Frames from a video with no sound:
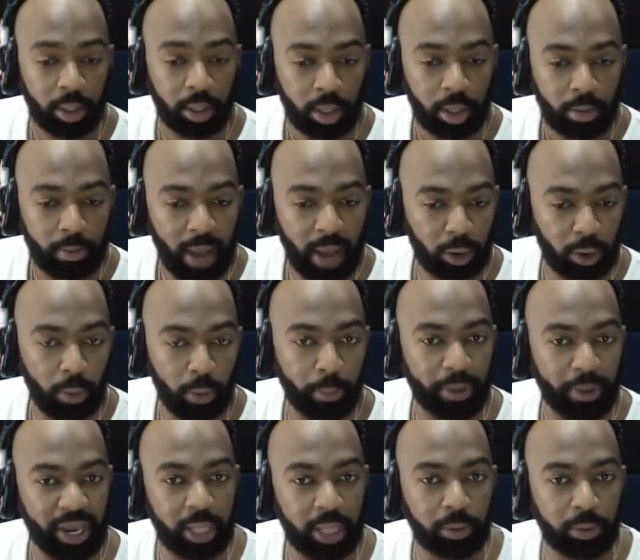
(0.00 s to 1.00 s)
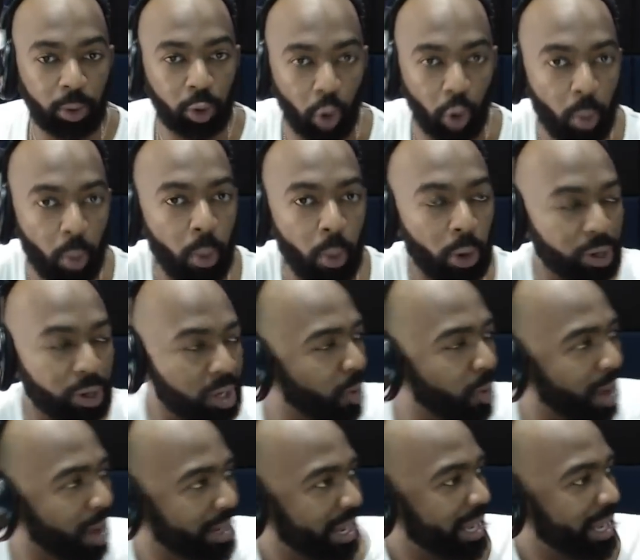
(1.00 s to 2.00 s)
va con Pitbull, con un boricua
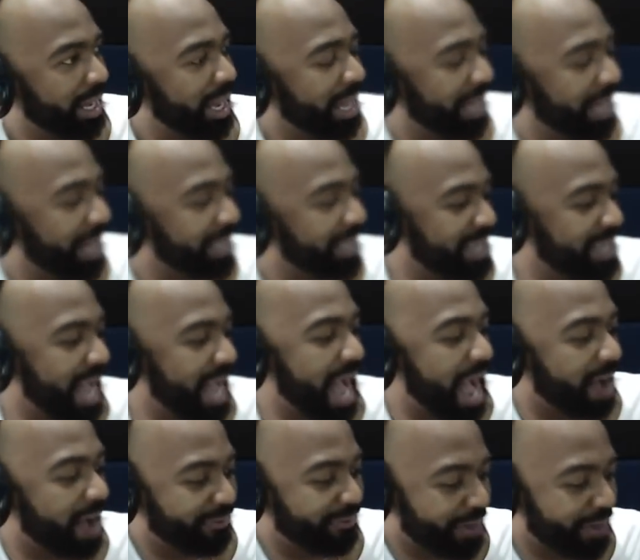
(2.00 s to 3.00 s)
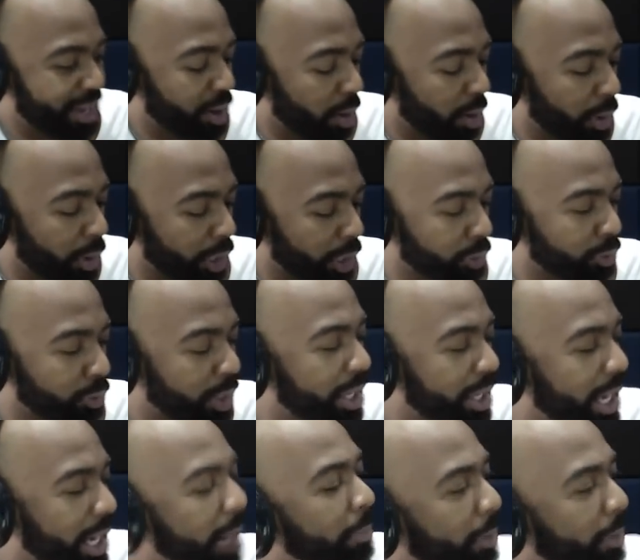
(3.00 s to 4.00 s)
que, que, que, sea afín, como que tú le digas, él
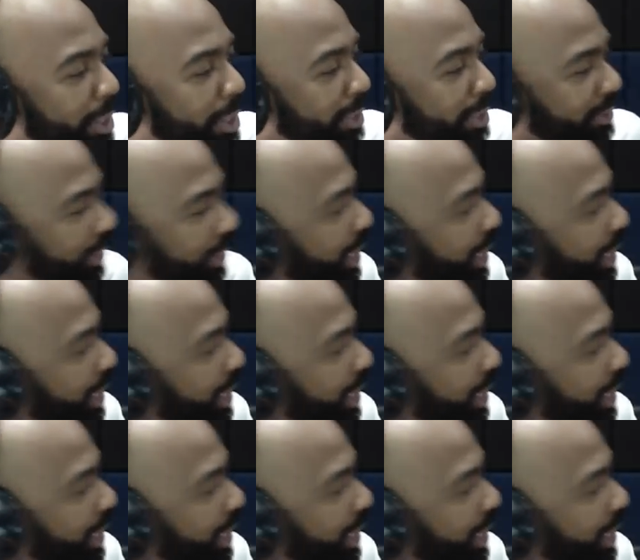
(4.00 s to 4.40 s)
puede decir que lo